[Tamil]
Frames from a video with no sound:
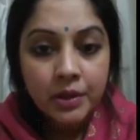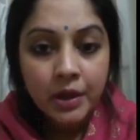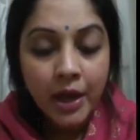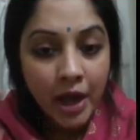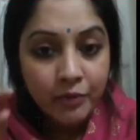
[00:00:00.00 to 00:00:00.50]
ஐ
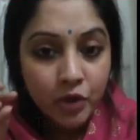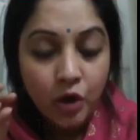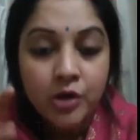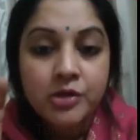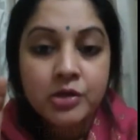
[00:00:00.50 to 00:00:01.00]
ஹாவ்
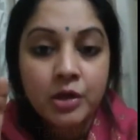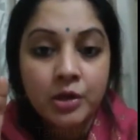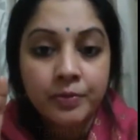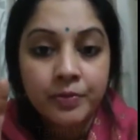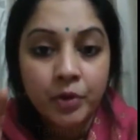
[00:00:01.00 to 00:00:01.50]
ஆல் இஸ்
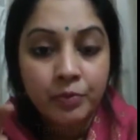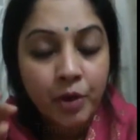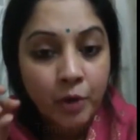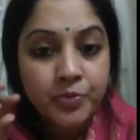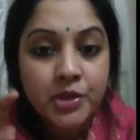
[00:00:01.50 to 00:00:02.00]
ரொம்ப
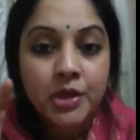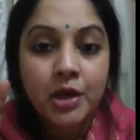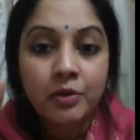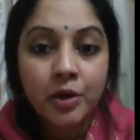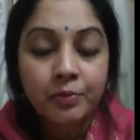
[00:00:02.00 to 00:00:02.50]
அப்சீனாக
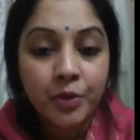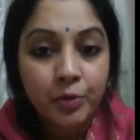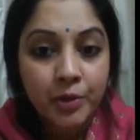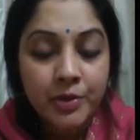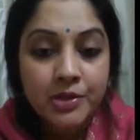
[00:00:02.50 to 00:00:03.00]
அவன்
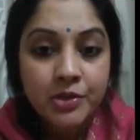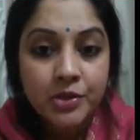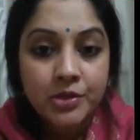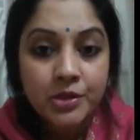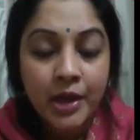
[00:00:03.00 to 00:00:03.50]
அப்படியே மெசேஜஸ்
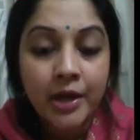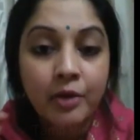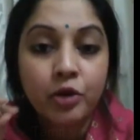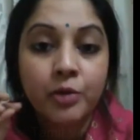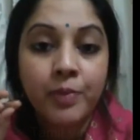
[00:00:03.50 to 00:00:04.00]
அண்ட்
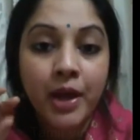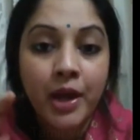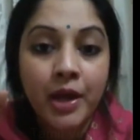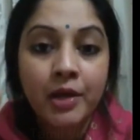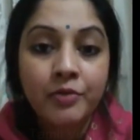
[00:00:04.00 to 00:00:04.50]
அவனோட
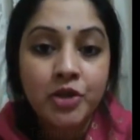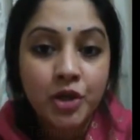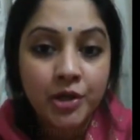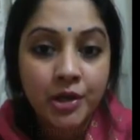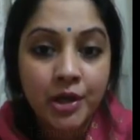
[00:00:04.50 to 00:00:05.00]
மெயின் விஷயம்
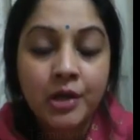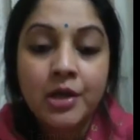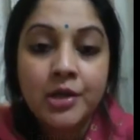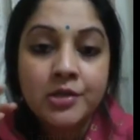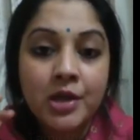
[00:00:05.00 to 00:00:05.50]
என்னென்னா
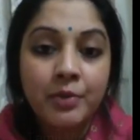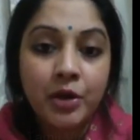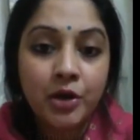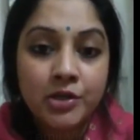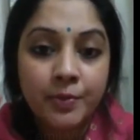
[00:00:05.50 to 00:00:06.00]

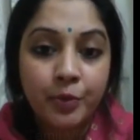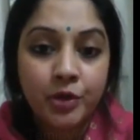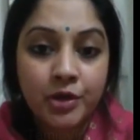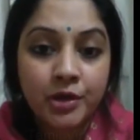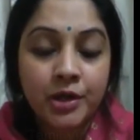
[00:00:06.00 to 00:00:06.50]
சீமானோட
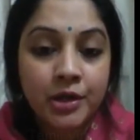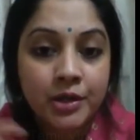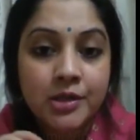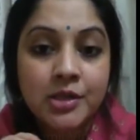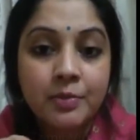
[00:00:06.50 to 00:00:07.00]
சப்போர்ட்டரு அதனால
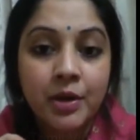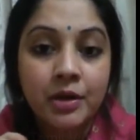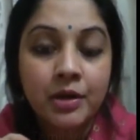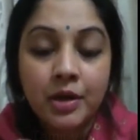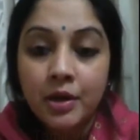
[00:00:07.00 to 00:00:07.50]
சீமான்
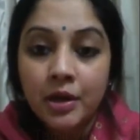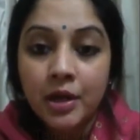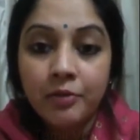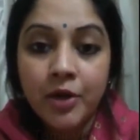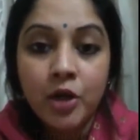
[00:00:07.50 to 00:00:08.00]

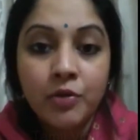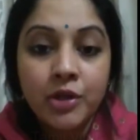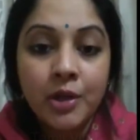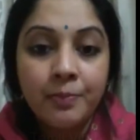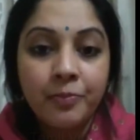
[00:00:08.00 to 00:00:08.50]
நீங்கள் வீடியோ வந்து
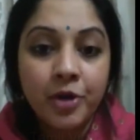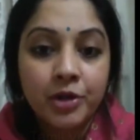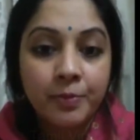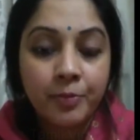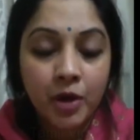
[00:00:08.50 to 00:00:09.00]
நான் ஃபர்தர்
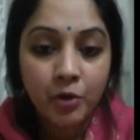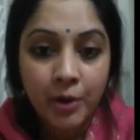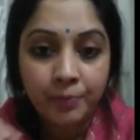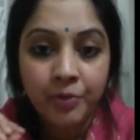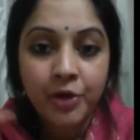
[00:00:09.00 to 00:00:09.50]
நான்
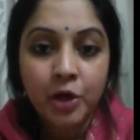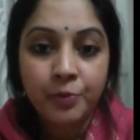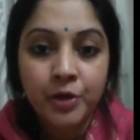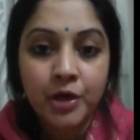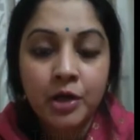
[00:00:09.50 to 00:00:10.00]
எப்போ வீடியோ
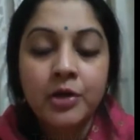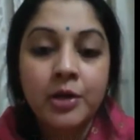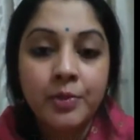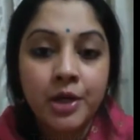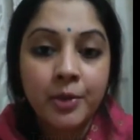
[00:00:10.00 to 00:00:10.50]
போட்டாலும்
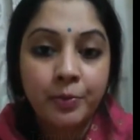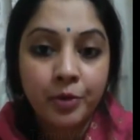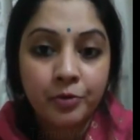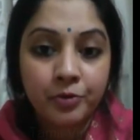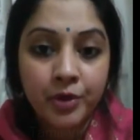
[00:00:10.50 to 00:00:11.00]
இமீடியட்டாக போ
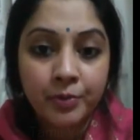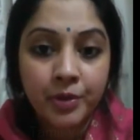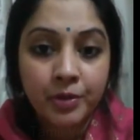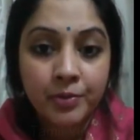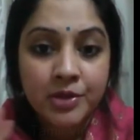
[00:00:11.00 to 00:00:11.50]
இப்போ
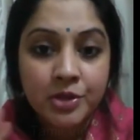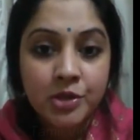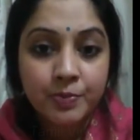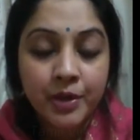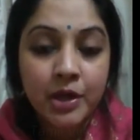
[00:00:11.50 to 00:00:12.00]
மெசேஜஸ்
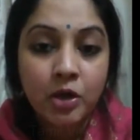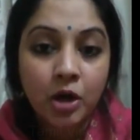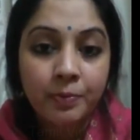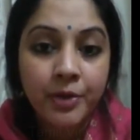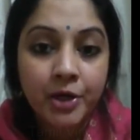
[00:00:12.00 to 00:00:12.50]
பண்ணி கால்
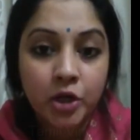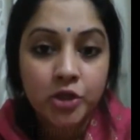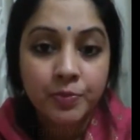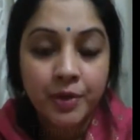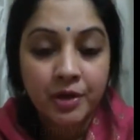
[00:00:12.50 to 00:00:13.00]
பண்ணி
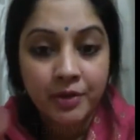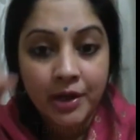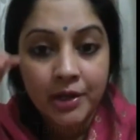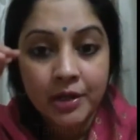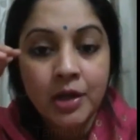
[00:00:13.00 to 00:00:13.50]
டார்ச்சர் பண்ணுற
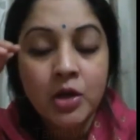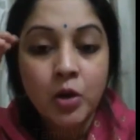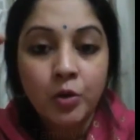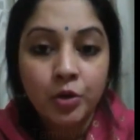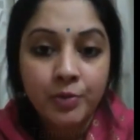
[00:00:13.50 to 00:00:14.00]
வேலையை தான்
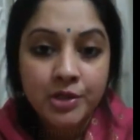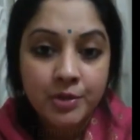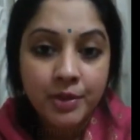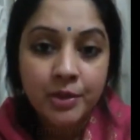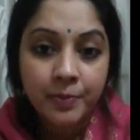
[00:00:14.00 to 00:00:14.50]
ஒரு
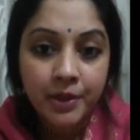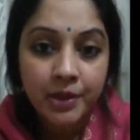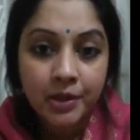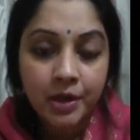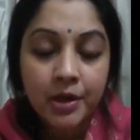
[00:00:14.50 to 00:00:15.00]
மாதமாக இது
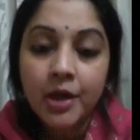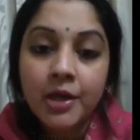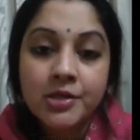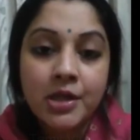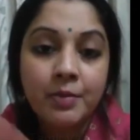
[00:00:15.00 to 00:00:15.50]
பண்ணிகிட்ருக்காங்க இது
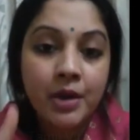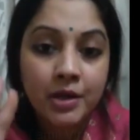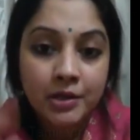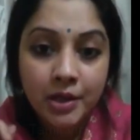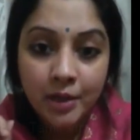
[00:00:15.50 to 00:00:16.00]
சீமானுக்கு
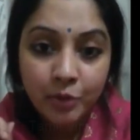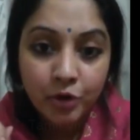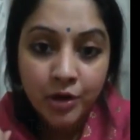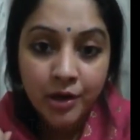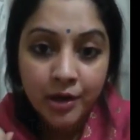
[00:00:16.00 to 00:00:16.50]
தெரியாமல் ஒன்றும்
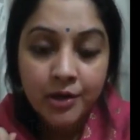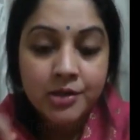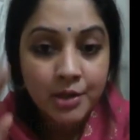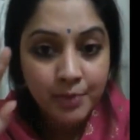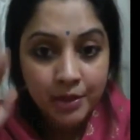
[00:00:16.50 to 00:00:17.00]
கிடையாது நான்
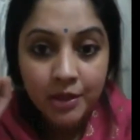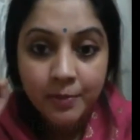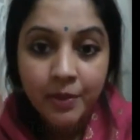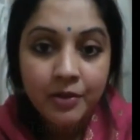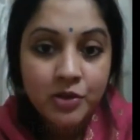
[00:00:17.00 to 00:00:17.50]
சீமான் தான் இதை
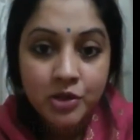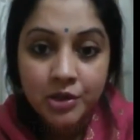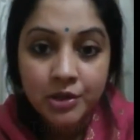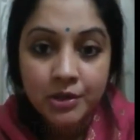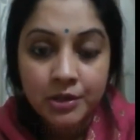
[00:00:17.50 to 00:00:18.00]
பண்ண
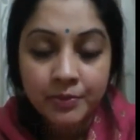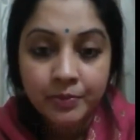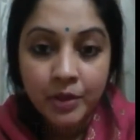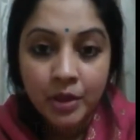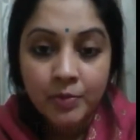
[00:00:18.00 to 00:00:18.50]
வச்சுட்ருக்கிறது
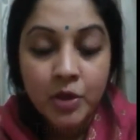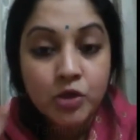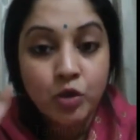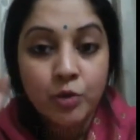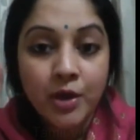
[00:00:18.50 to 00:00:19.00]
பிகாஸ்
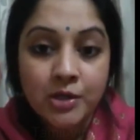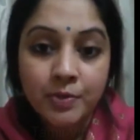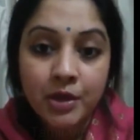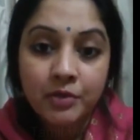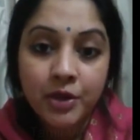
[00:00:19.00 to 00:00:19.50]
ஒரு மாதமாக
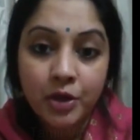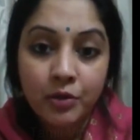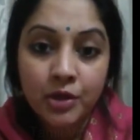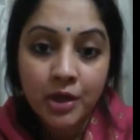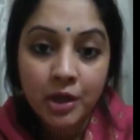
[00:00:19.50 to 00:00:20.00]
நான் அந்த வீடியோ
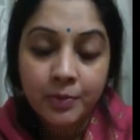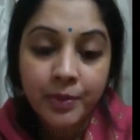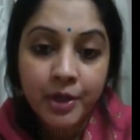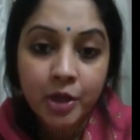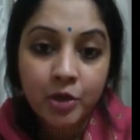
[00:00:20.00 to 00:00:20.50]
வந்து நான் அலர்ட்
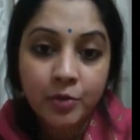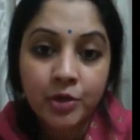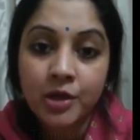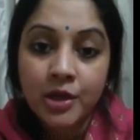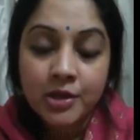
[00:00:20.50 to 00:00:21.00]
பண்ணிட்டு போது
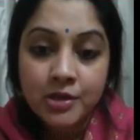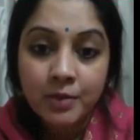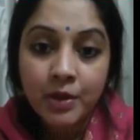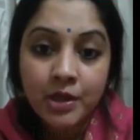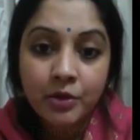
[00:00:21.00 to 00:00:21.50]

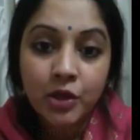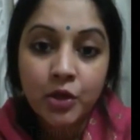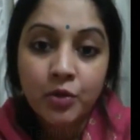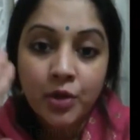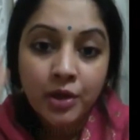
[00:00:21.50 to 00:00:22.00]
சீமான் இது
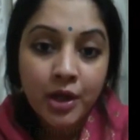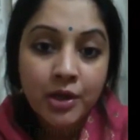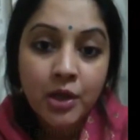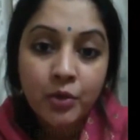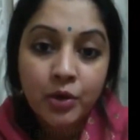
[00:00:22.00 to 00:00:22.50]
வரைக்கும் எந்த
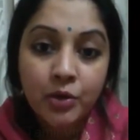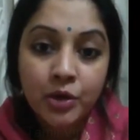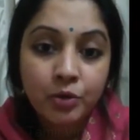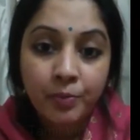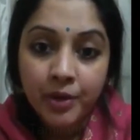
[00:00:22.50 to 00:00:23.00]
ஒரு
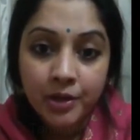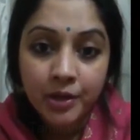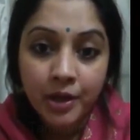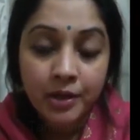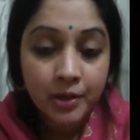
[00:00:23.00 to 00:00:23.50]
இதுவும் பண்ணது
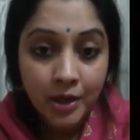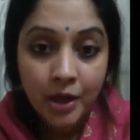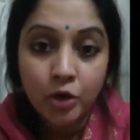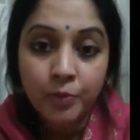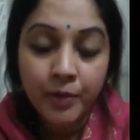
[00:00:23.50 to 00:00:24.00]
கிடையாது நல்லா
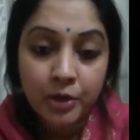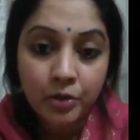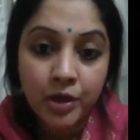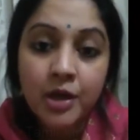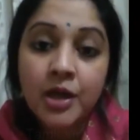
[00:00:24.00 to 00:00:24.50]
நோட்
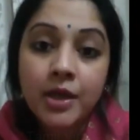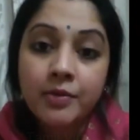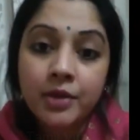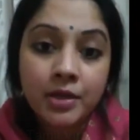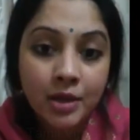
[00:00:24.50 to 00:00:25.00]
பண்ணிக்கோங்க
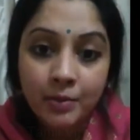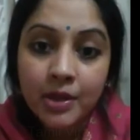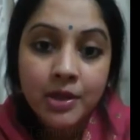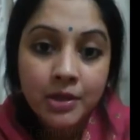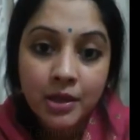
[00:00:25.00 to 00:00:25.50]
இவர் தான்
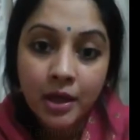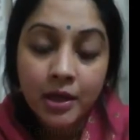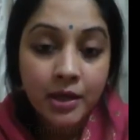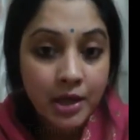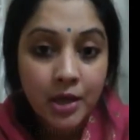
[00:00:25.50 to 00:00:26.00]
தமிழினத்துக்காக
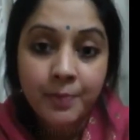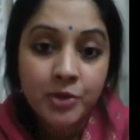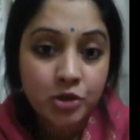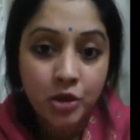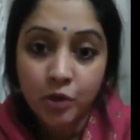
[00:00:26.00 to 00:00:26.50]
எங்கே
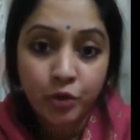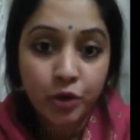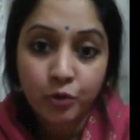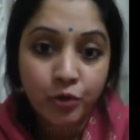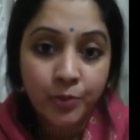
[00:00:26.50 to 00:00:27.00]
பிரச்சனைலாம் ஓடி
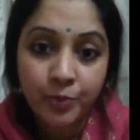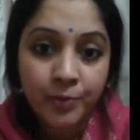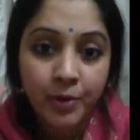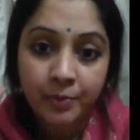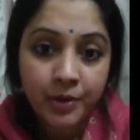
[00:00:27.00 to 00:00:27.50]
ஓடி
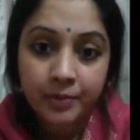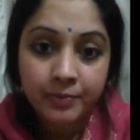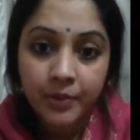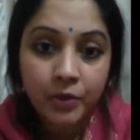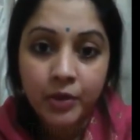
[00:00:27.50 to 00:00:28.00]
போய் பார்ப்பார்
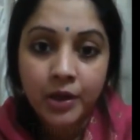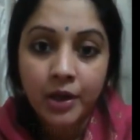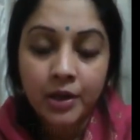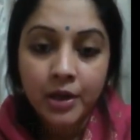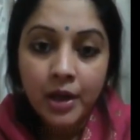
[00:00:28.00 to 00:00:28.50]
ஓகே
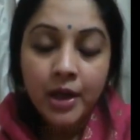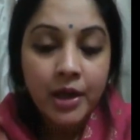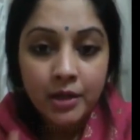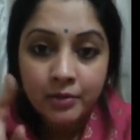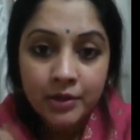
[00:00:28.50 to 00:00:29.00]

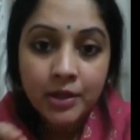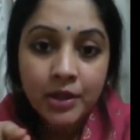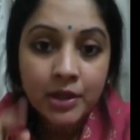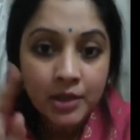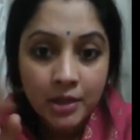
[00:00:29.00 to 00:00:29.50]
இது வந்து
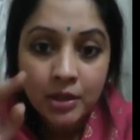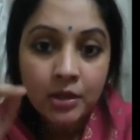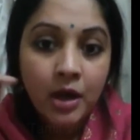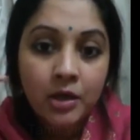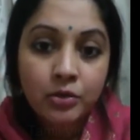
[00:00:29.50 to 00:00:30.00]
இந்த இந்த
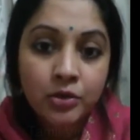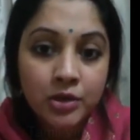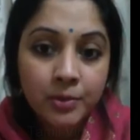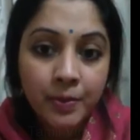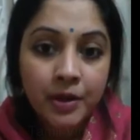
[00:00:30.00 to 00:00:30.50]
காது
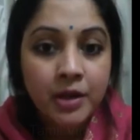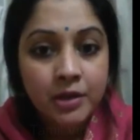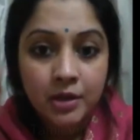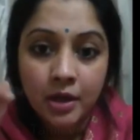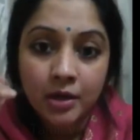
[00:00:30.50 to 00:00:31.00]
குத்திட்டு இருப்பாங்க
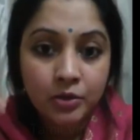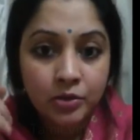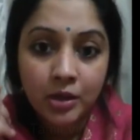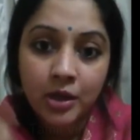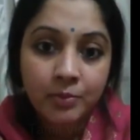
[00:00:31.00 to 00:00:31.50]
இந்த காது
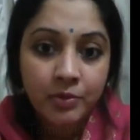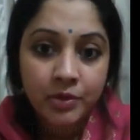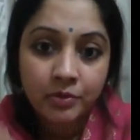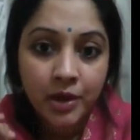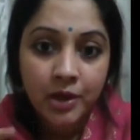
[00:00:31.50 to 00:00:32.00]
குத்தெல்லாம் நம்ம
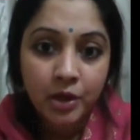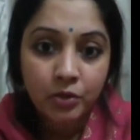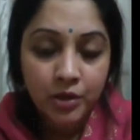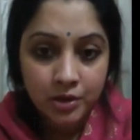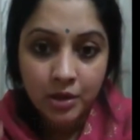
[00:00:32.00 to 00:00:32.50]
வந்து
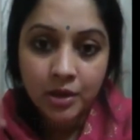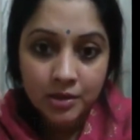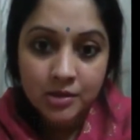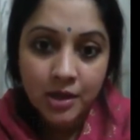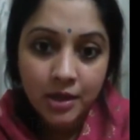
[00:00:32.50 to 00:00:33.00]
வாங்கிக்கணும் இதுதான்
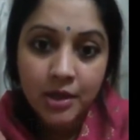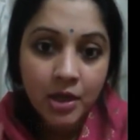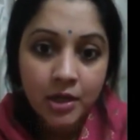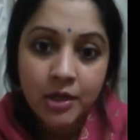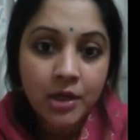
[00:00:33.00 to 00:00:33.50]
ஸ்டே இந்தியா
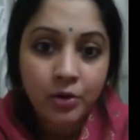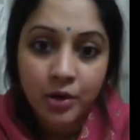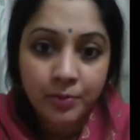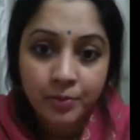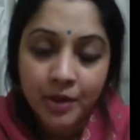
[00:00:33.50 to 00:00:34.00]
இந்தியாவோட
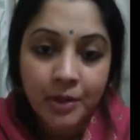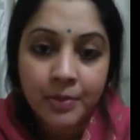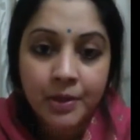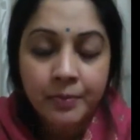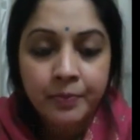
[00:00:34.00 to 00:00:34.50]
நிலைமை